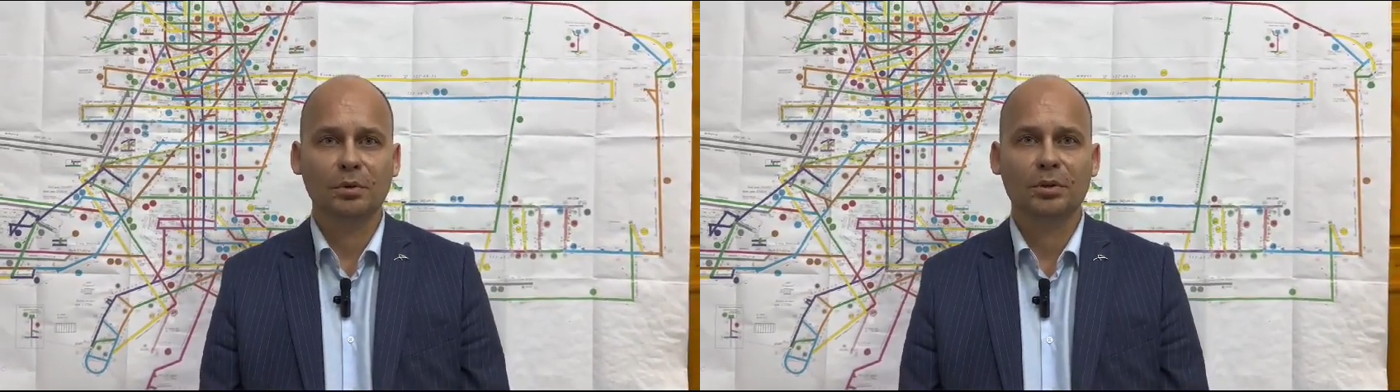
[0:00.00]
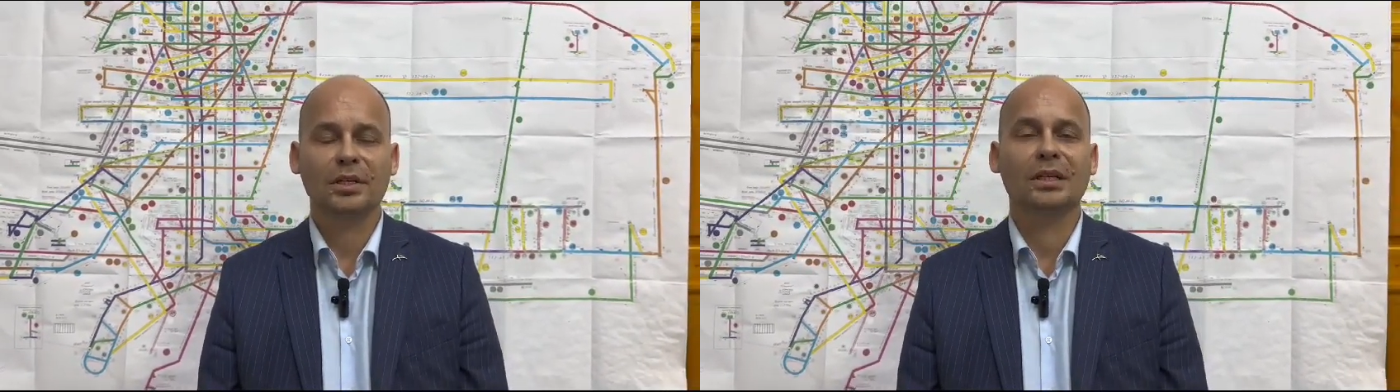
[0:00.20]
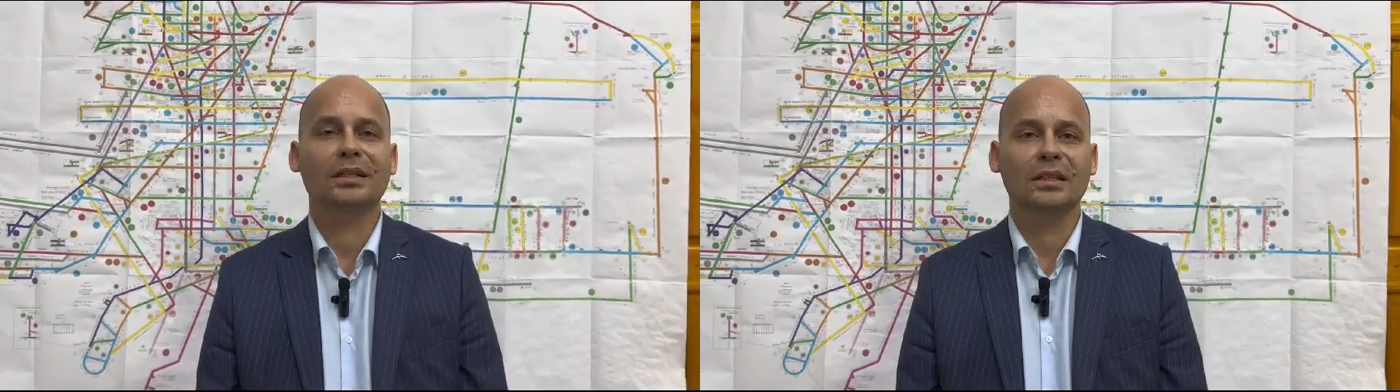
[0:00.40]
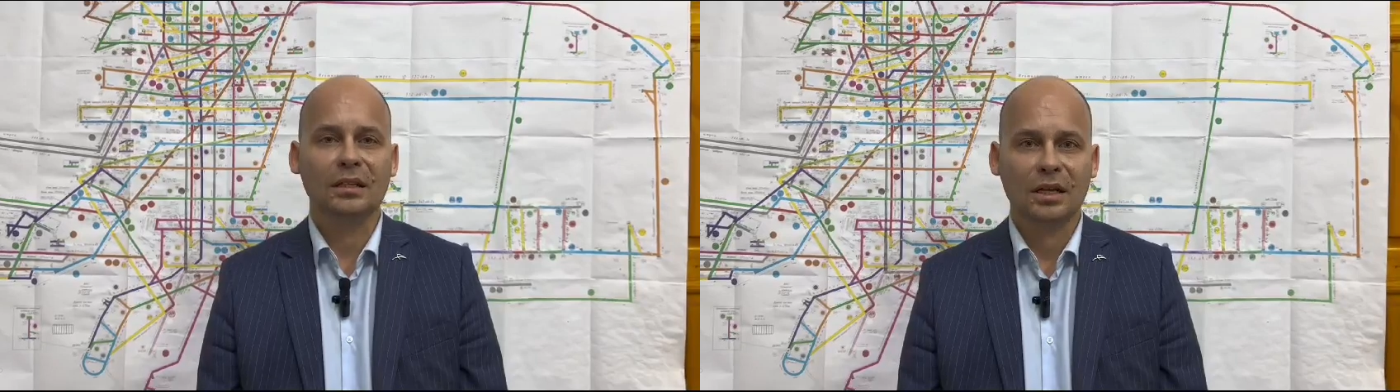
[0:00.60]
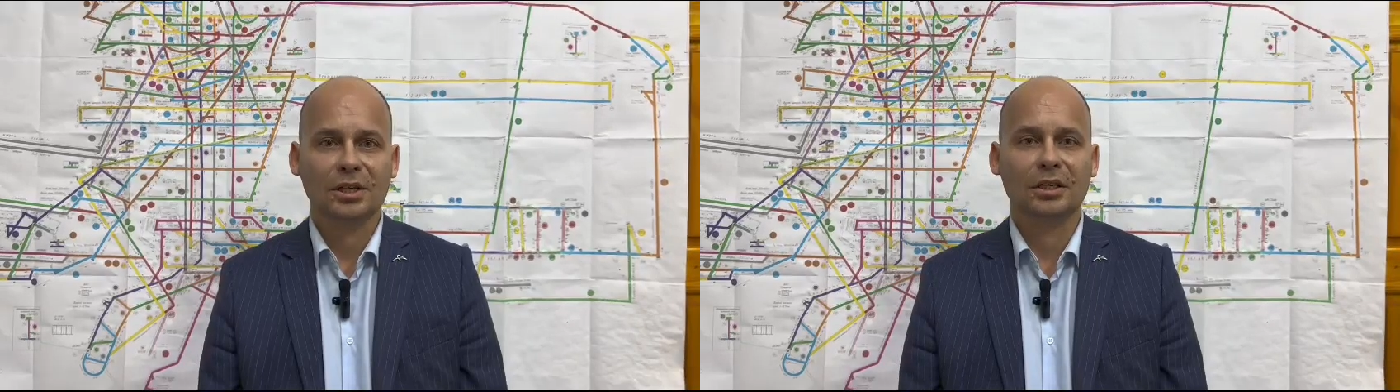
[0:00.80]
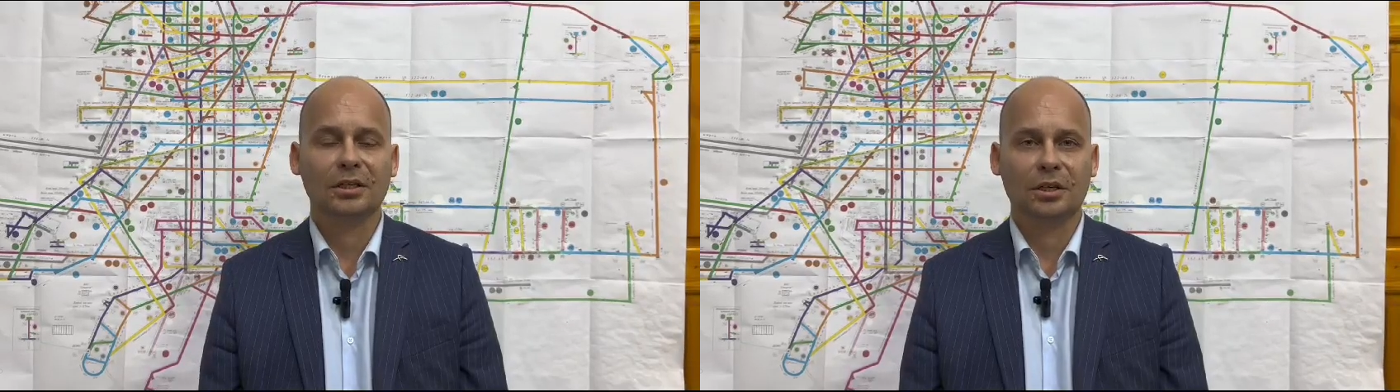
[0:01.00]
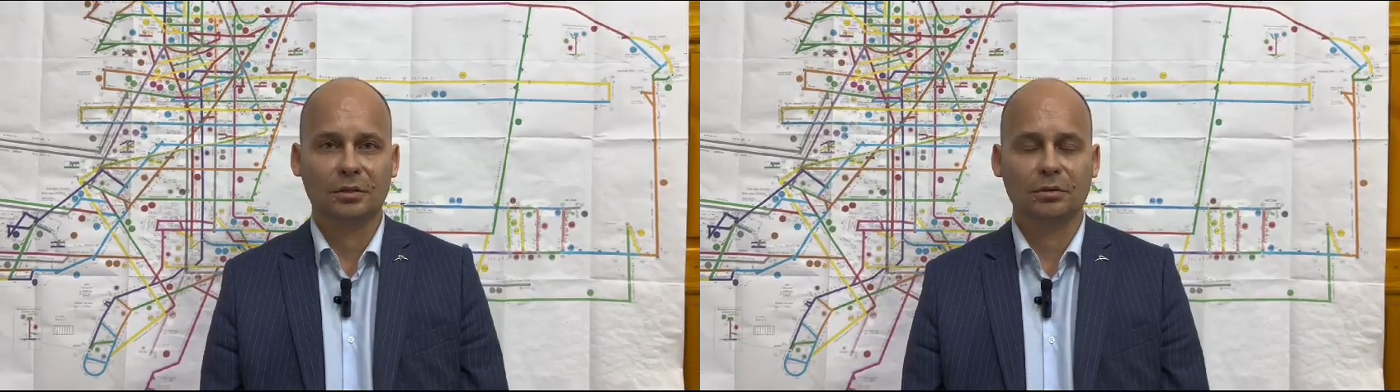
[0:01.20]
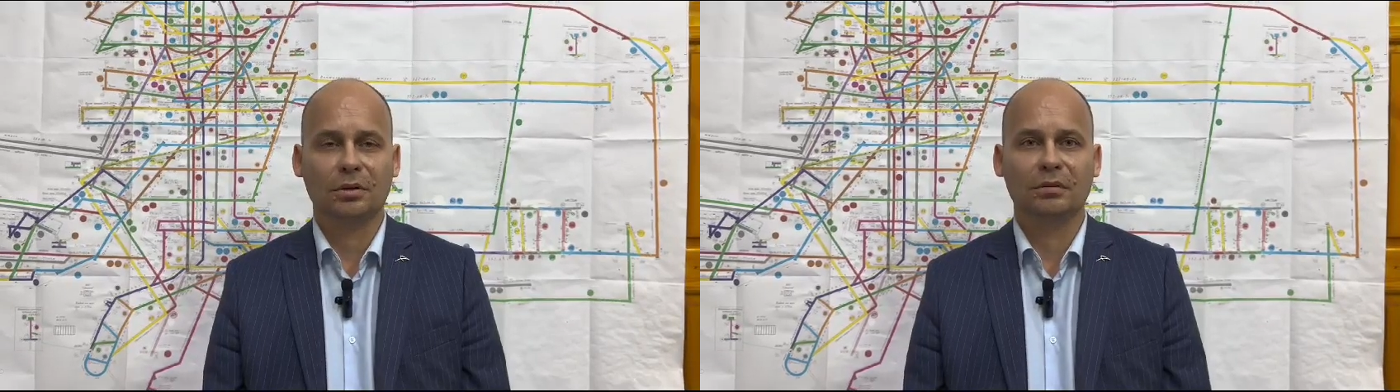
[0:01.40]
поиск наших
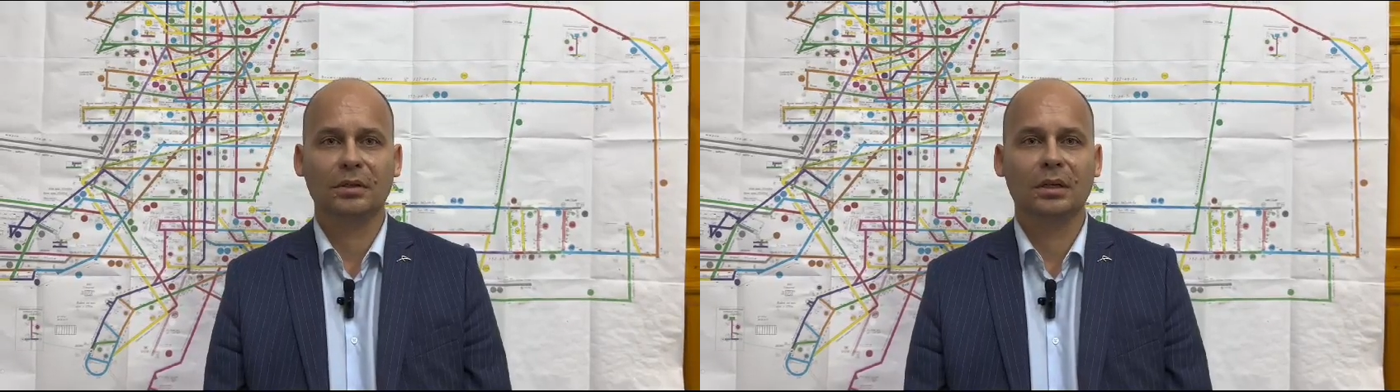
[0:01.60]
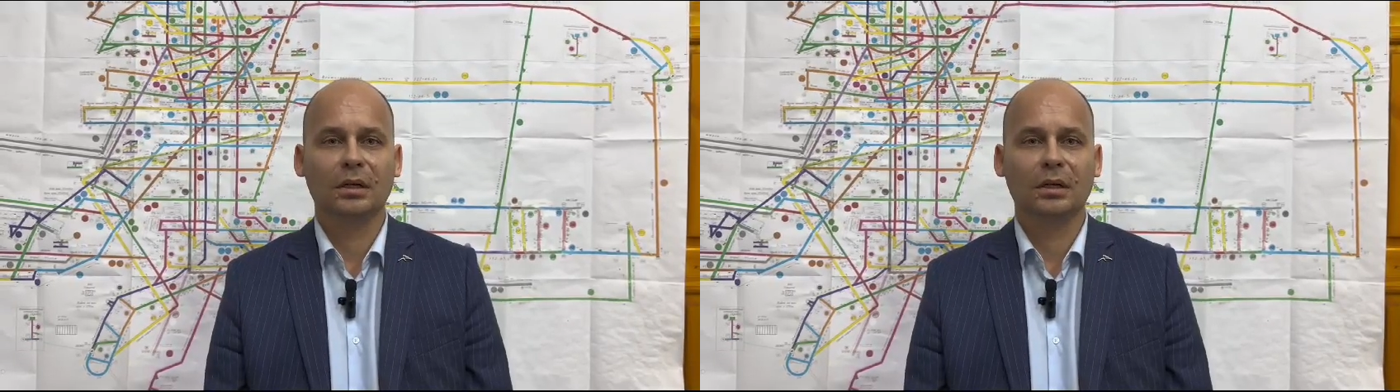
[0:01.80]
шахтеров.